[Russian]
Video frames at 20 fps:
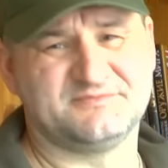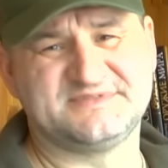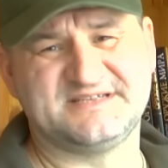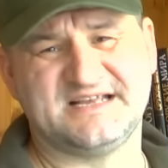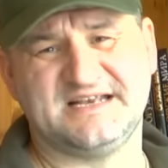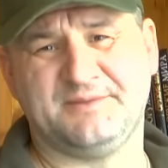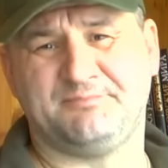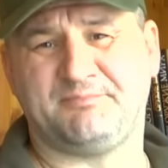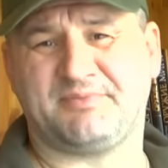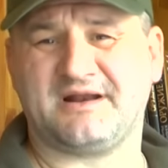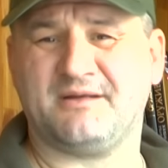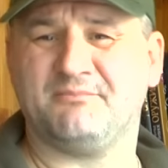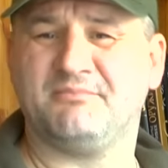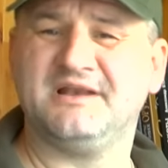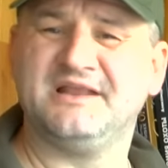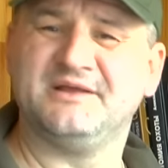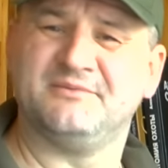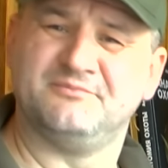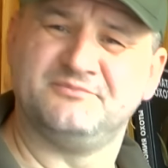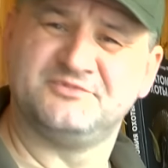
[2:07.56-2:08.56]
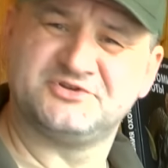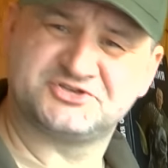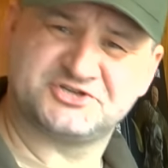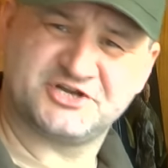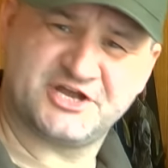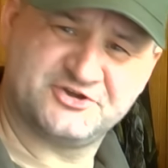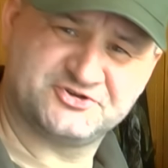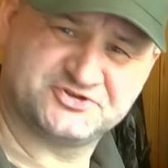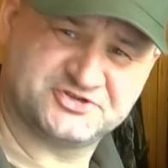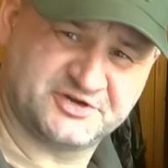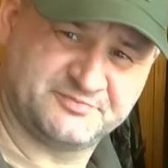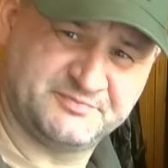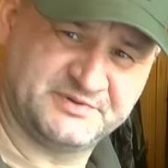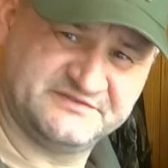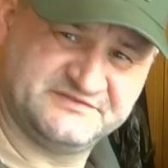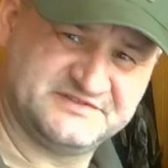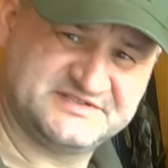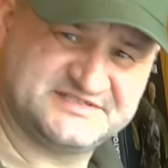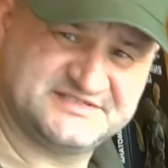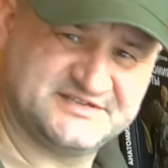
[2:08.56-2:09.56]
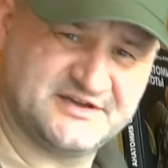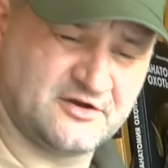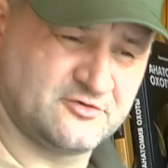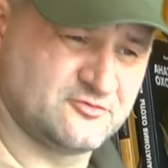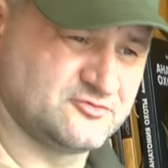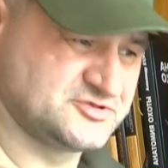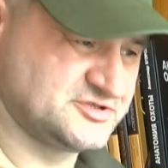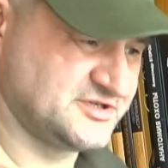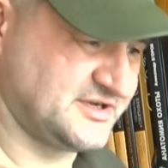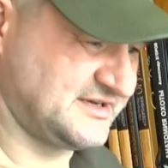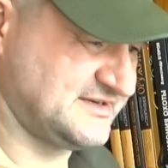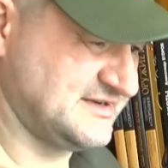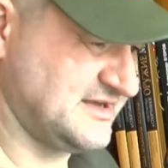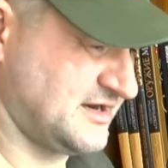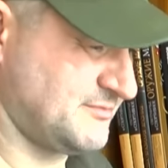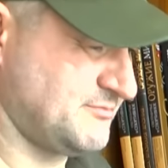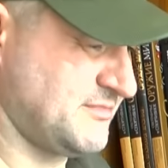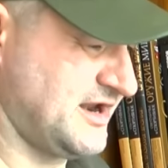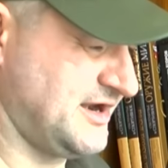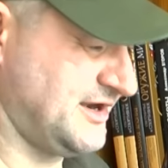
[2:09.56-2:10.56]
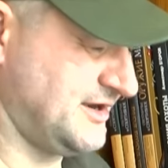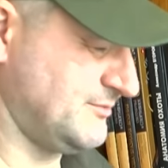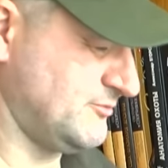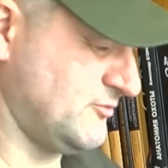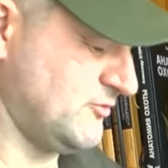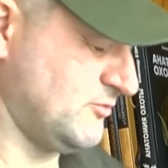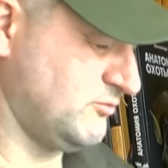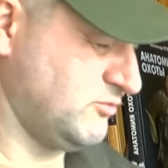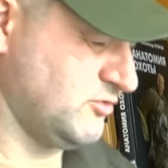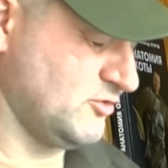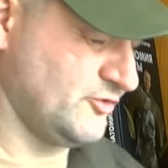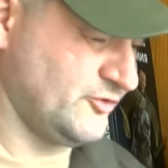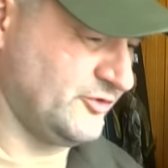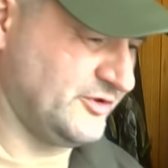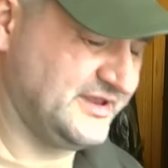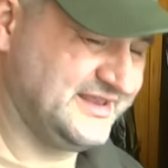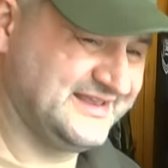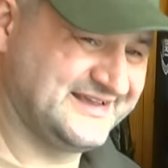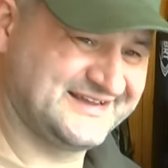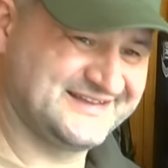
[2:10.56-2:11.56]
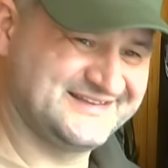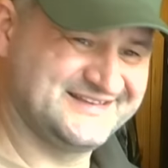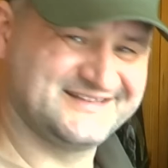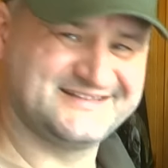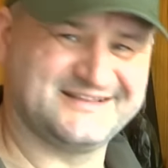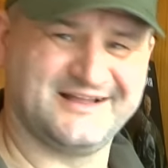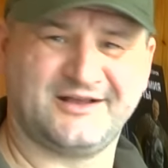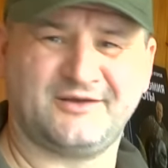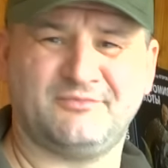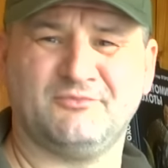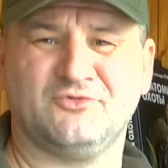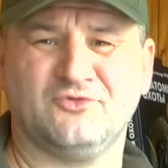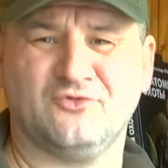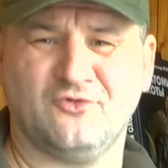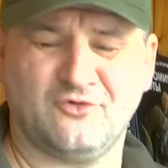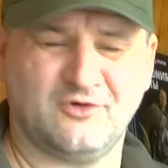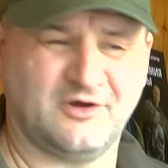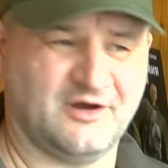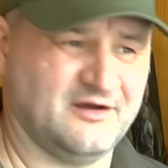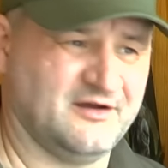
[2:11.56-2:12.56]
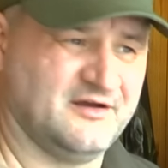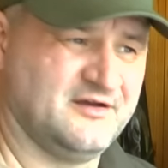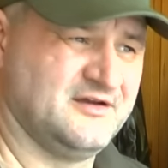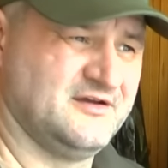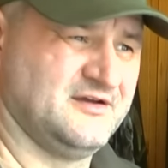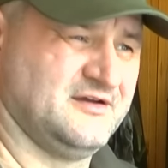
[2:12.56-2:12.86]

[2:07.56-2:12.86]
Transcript: деле проблем, мешающих привести оружие к нормальному бою, их не так много.